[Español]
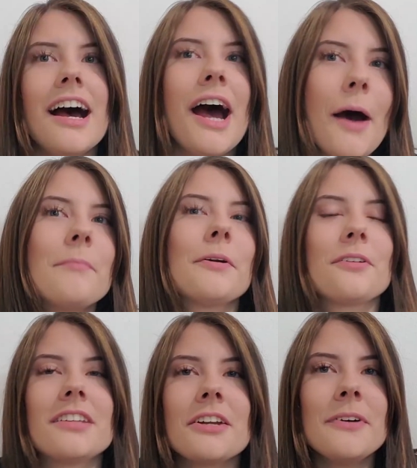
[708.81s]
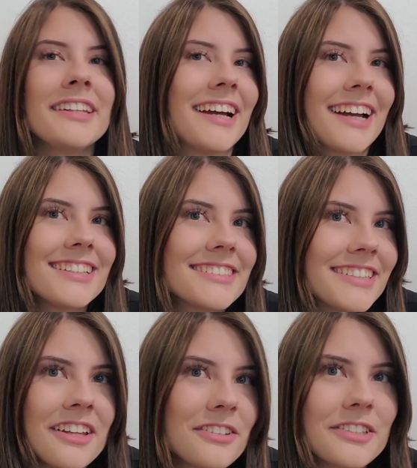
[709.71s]
Ajá, pero Terno está
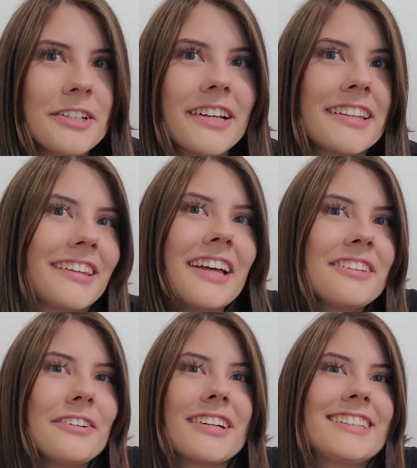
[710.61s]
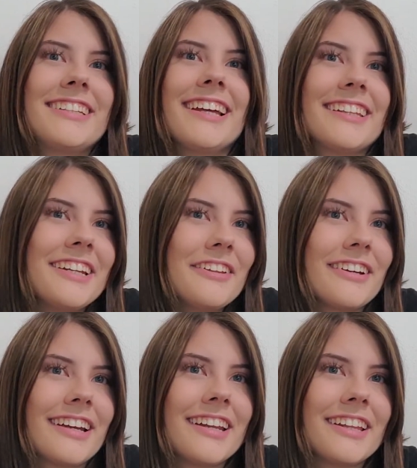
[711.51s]
cansado, tanto que se ha
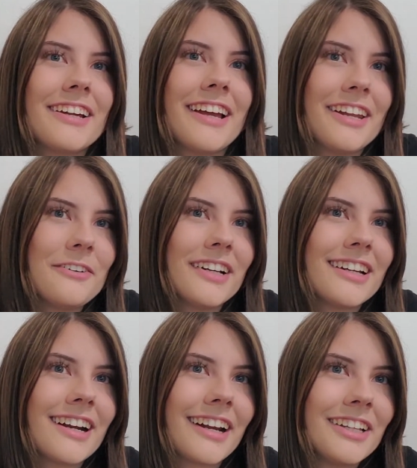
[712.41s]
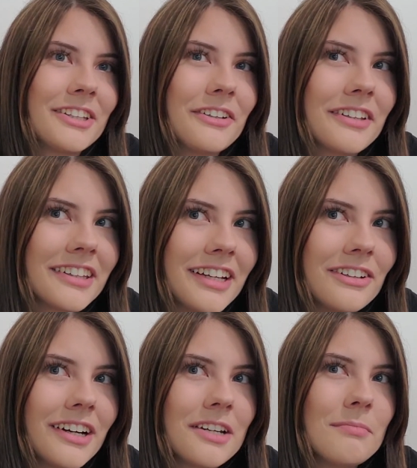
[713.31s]
tenido que ir, al igual que el resto de
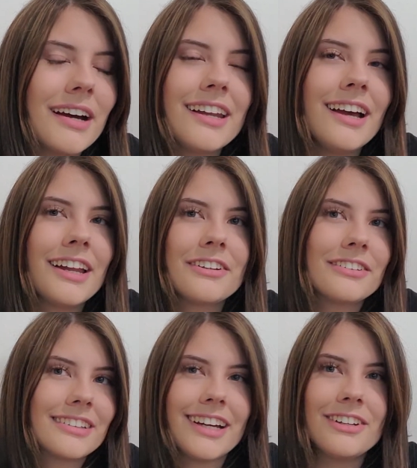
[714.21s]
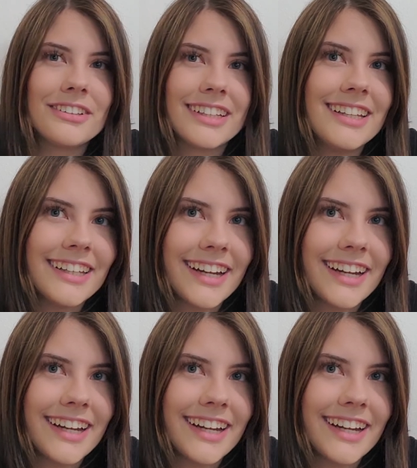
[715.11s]
los animales, al, al Hotel